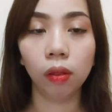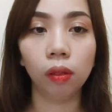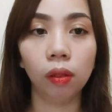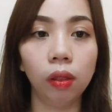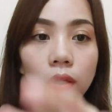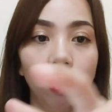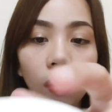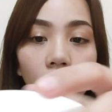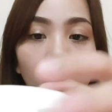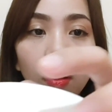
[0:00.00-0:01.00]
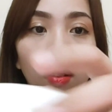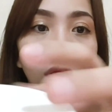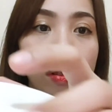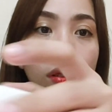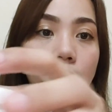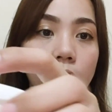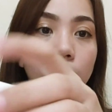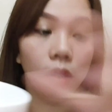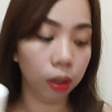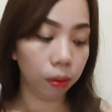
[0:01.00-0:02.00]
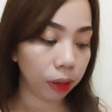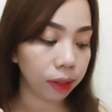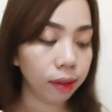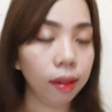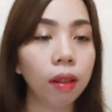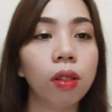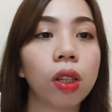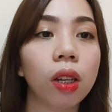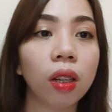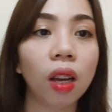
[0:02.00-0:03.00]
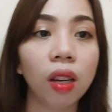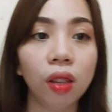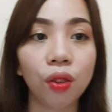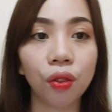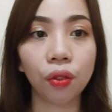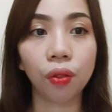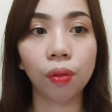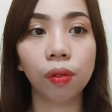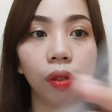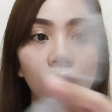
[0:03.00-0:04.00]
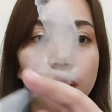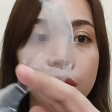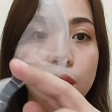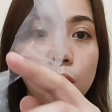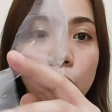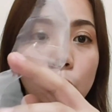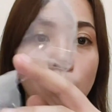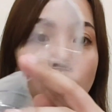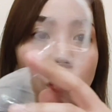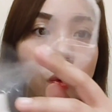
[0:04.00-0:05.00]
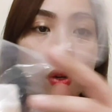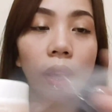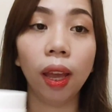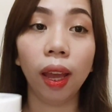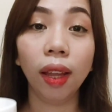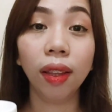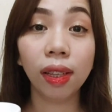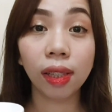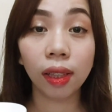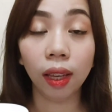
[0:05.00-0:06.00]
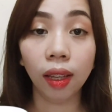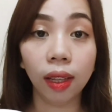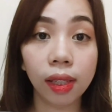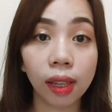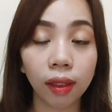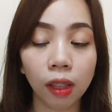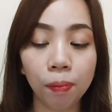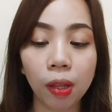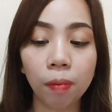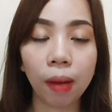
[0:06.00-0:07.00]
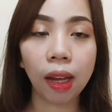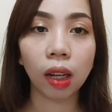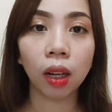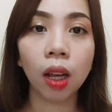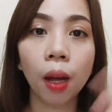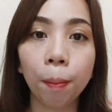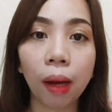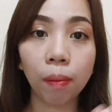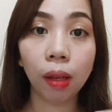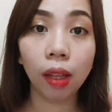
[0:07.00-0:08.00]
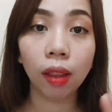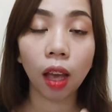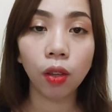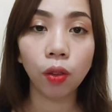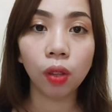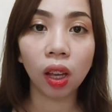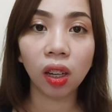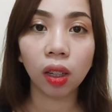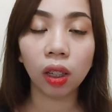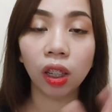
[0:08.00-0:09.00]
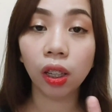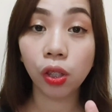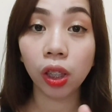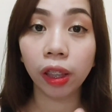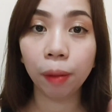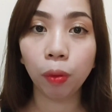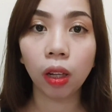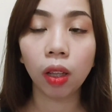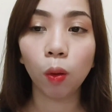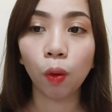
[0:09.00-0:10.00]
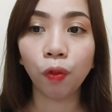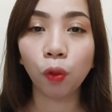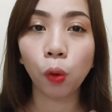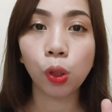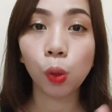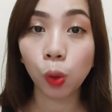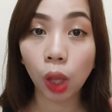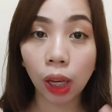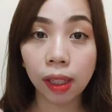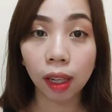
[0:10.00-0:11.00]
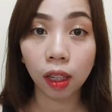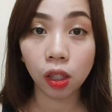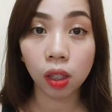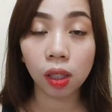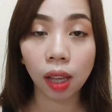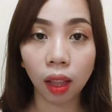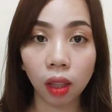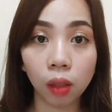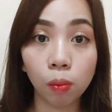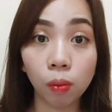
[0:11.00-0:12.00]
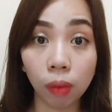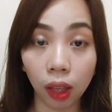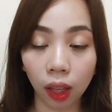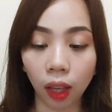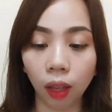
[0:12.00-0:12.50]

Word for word: Ayan. May seal siya na ganito. So, and isa din, isang tip din para makabili tayo ng legit na product. Of course, doon tayo sa legit seller bumili.